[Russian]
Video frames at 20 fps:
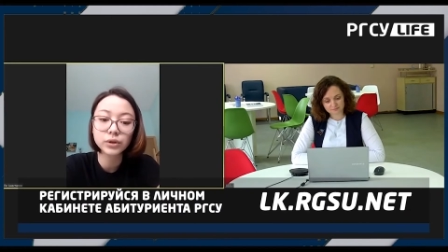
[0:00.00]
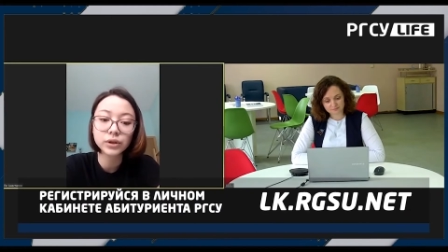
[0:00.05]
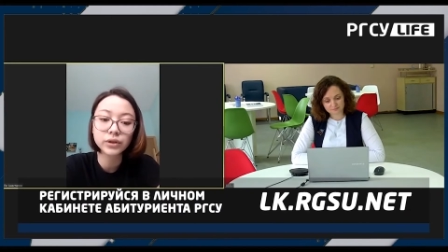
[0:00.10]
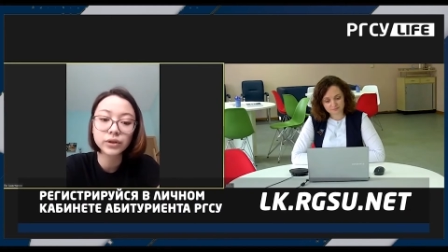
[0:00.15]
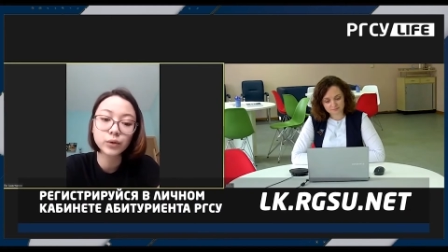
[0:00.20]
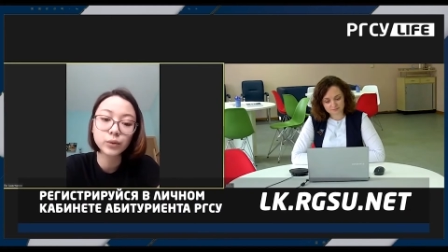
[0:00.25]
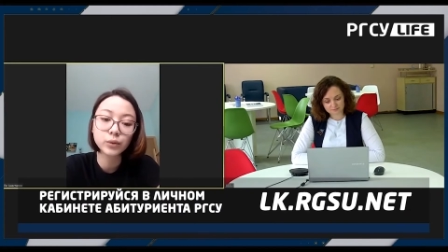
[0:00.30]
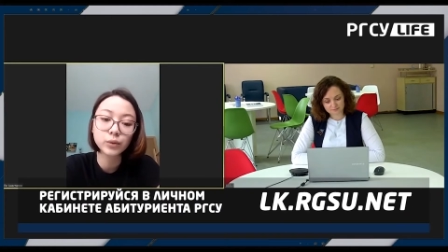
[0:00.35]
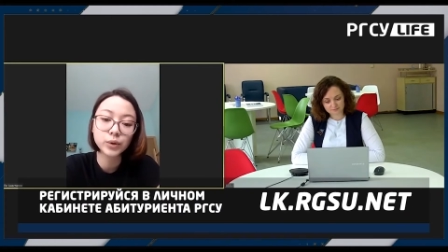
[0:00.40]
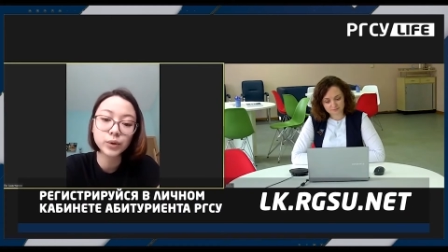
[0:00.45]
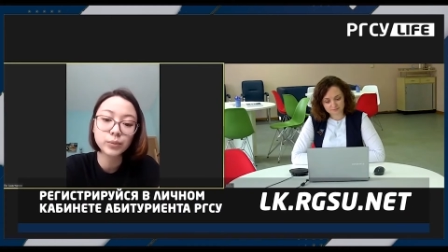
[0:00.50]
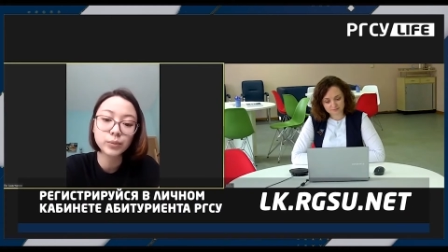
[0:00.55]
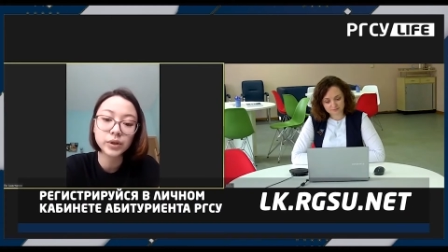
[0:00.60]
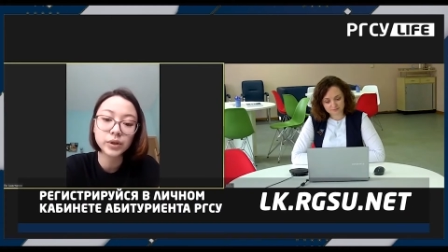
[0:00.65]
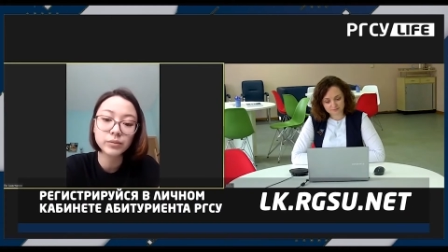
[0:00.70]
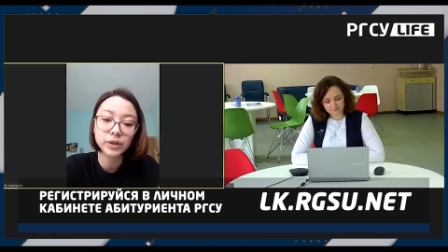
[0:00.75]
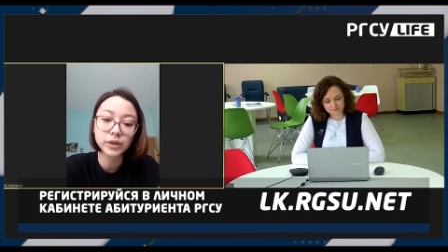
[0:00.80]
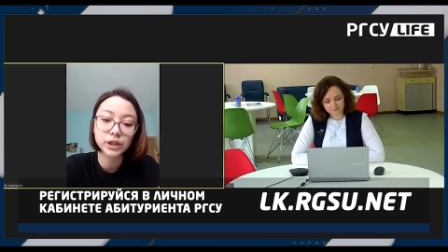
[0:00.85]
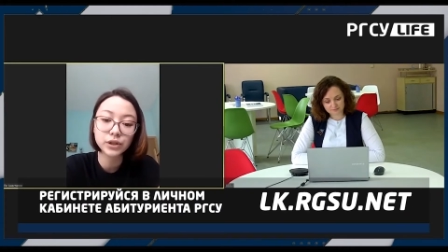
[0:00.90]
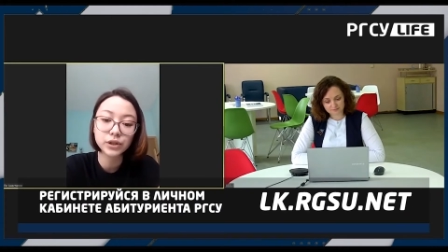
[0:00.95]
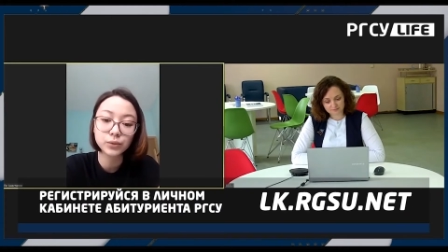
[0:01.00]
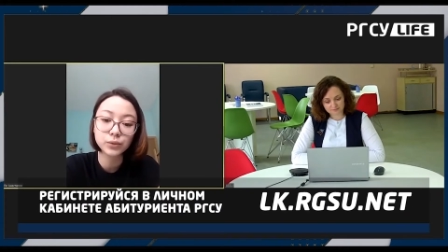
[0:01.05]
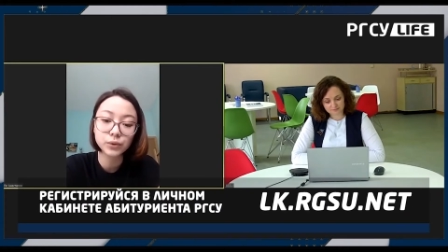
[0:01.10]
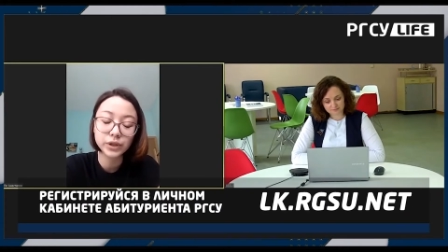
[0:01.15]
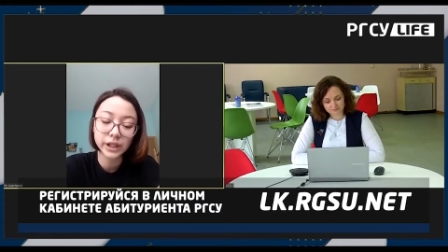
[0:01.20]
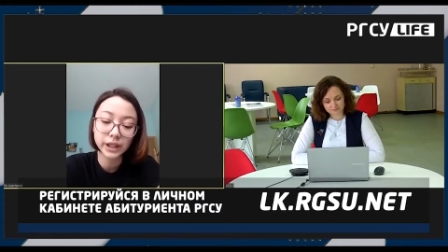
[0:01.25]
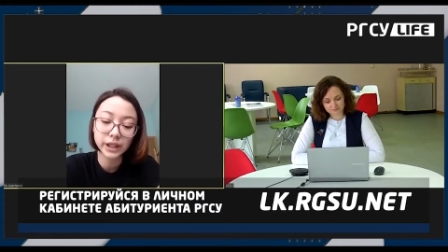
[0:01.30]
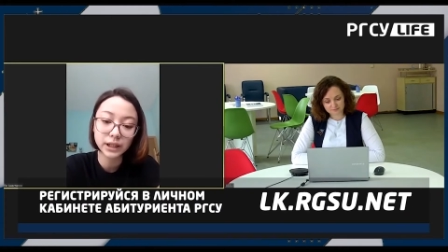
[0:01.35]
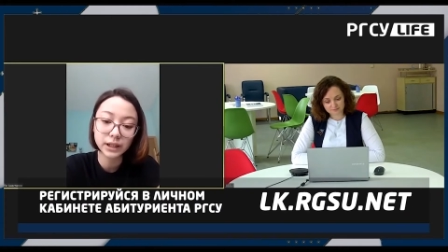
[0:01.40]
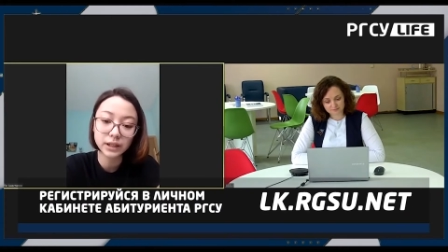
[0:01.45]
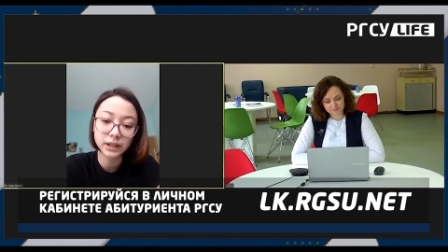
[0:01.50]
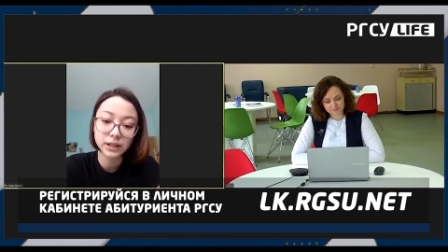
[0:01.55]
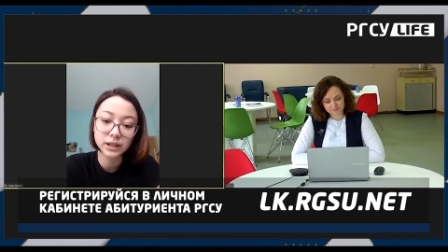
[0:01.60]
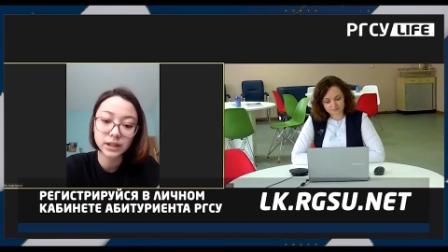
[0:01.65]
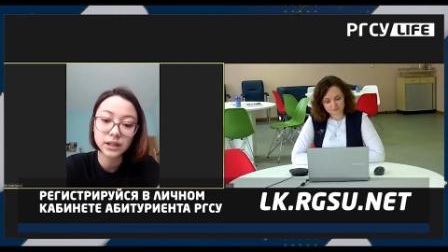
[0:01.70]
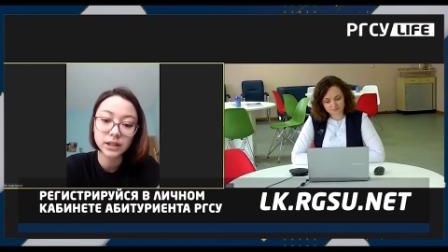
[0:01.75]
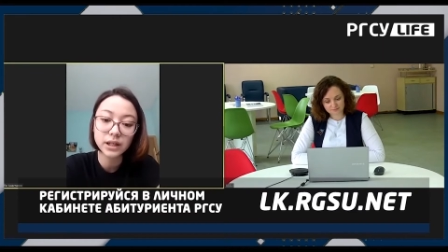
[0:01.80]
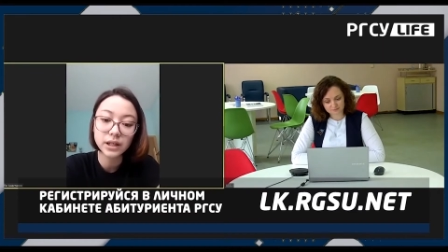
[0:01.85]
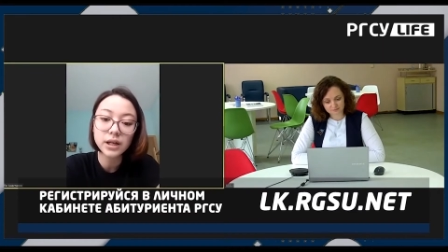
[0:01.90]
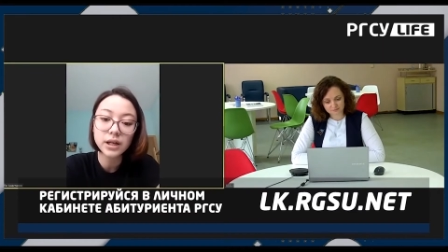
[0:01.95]
свою предпринимательскую
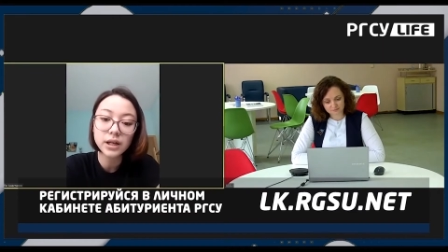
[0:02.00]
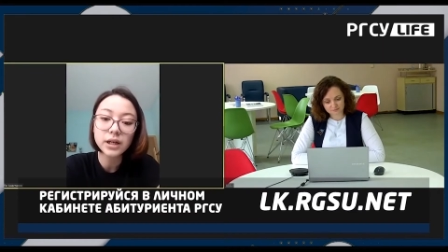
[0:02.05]
деятельность.